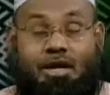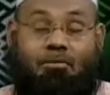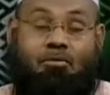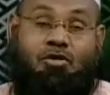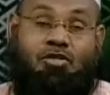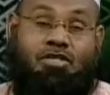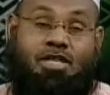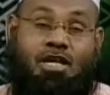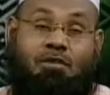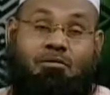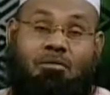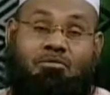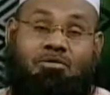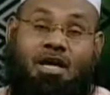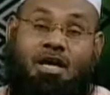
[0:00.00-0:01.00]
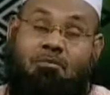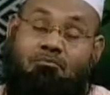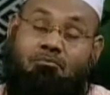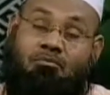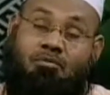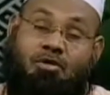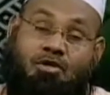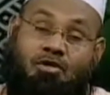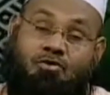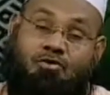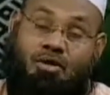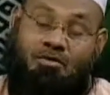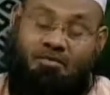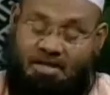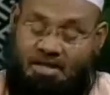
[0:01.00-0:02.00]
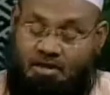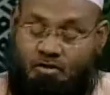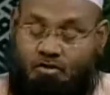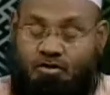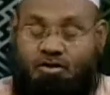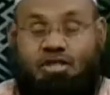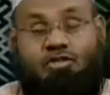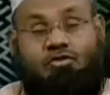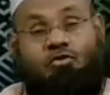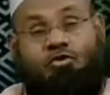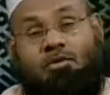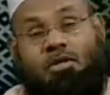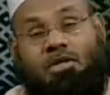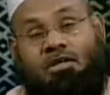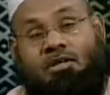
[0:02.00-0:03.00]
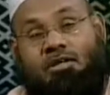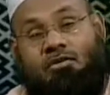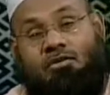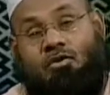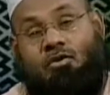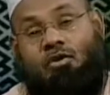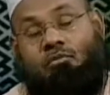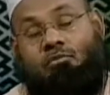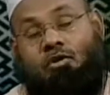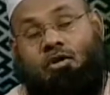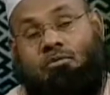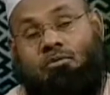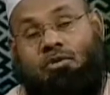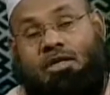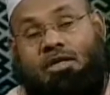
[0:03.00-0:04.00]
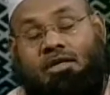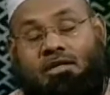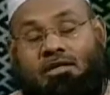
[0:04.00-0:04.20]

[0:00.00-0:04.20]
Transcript: এবং সেটা ইমাম সাহেব সুরায় ফাতেহা যখন শেষ করবে তখন মনে মনে